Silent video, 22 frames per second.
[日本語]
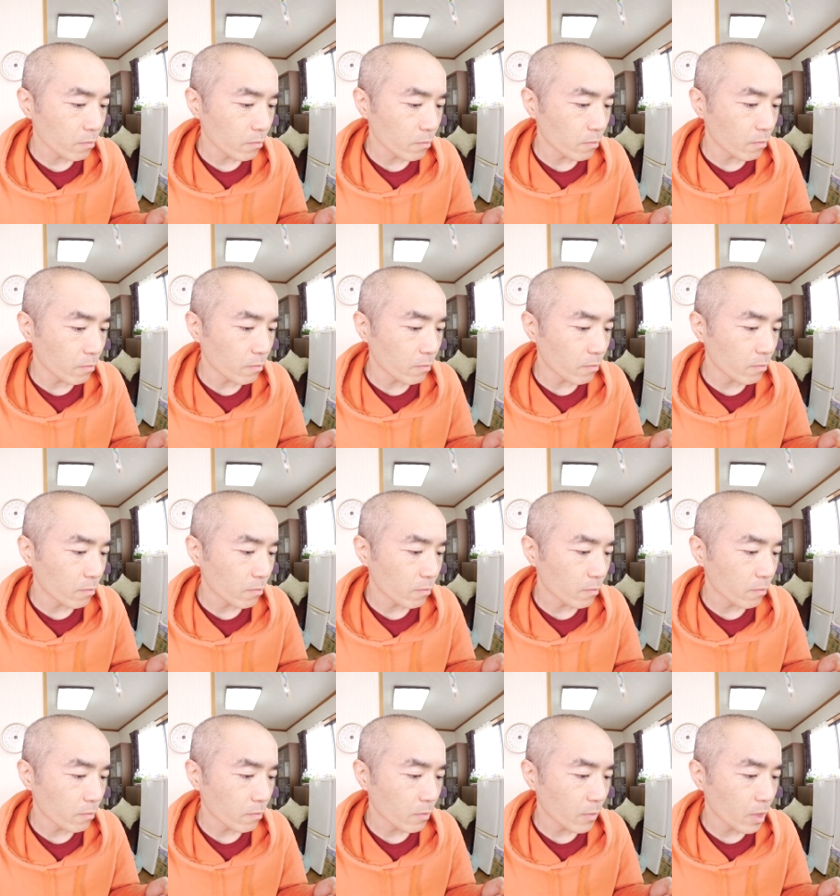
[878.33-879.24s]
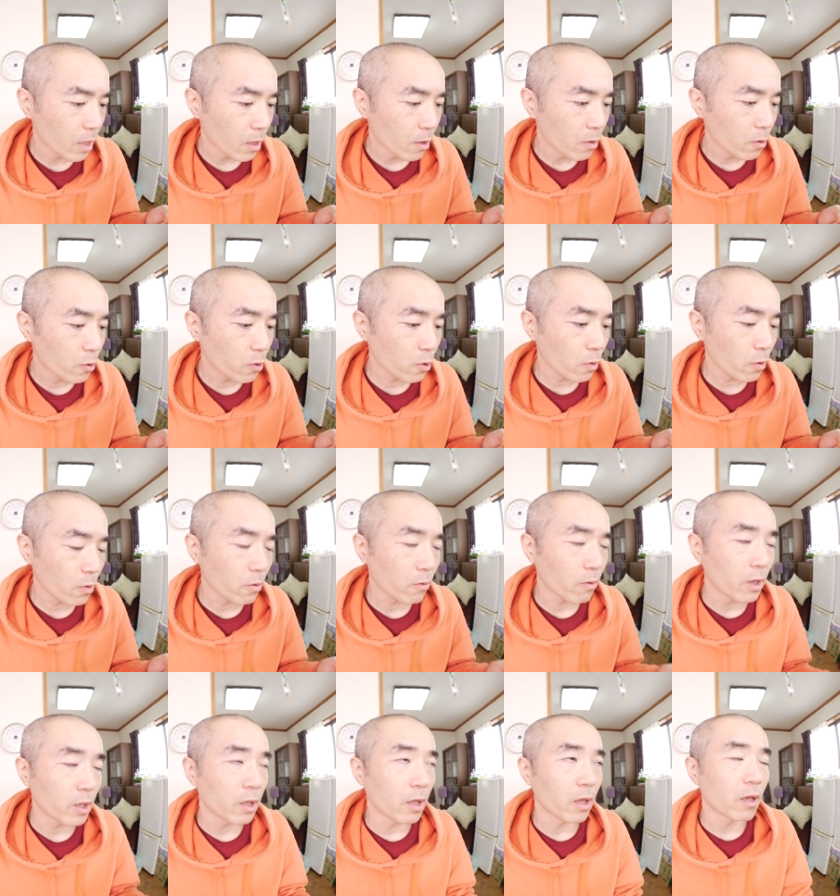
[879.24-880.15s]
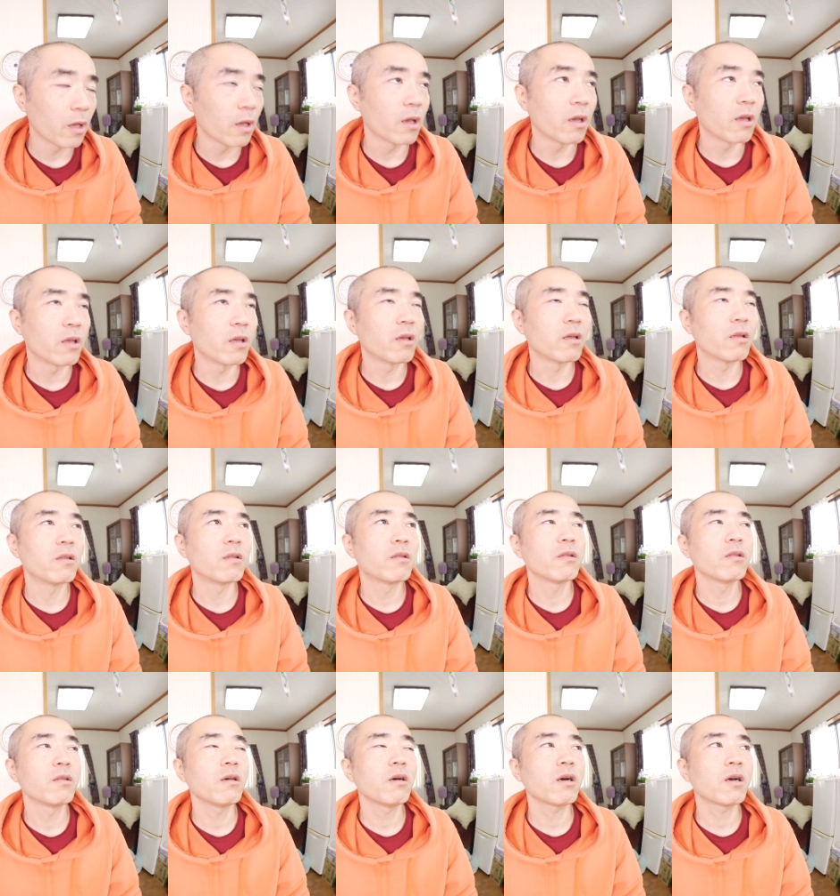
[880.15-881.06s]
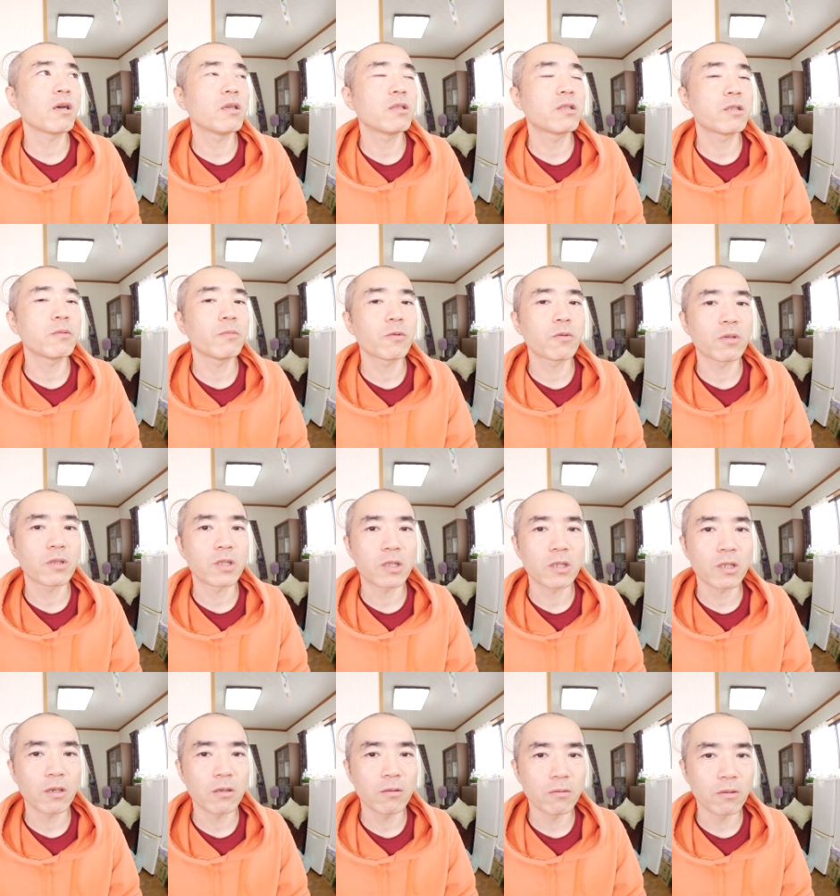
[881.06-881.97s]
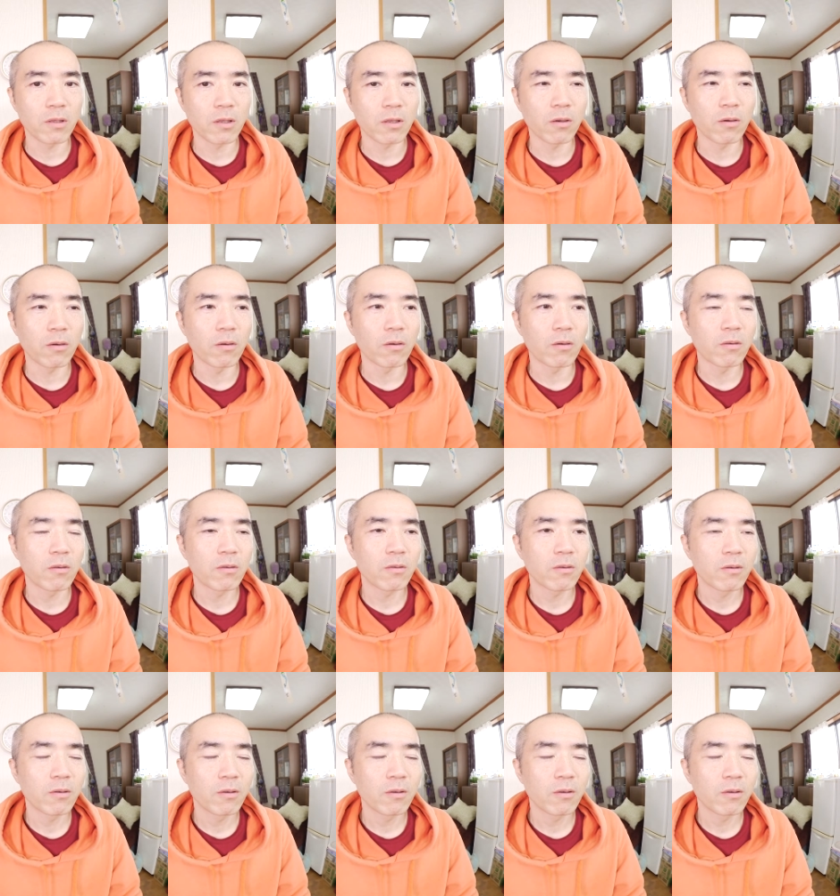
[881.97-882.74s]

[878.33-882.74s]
うん。今日のはね、なんかいつもと違うんだよ。